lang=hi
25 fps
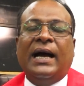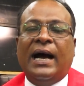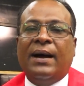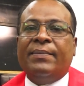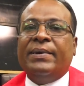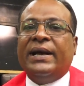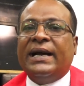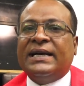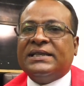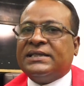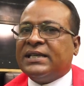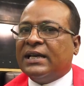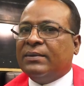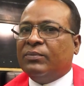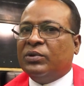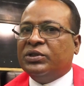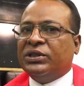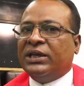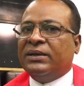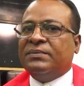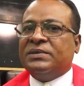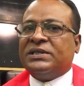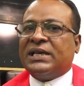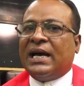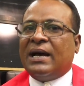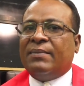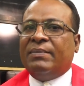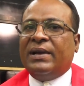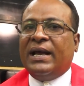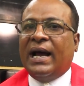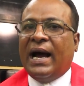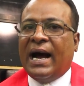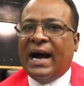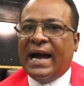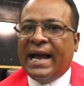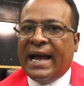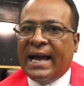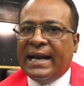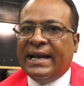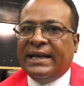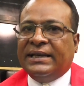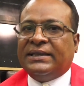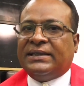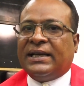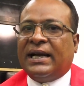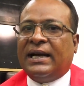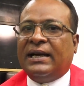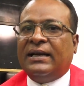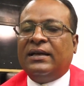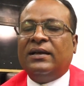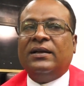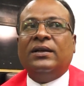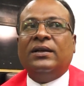अभी असल मुजरम सामने आया नहीं था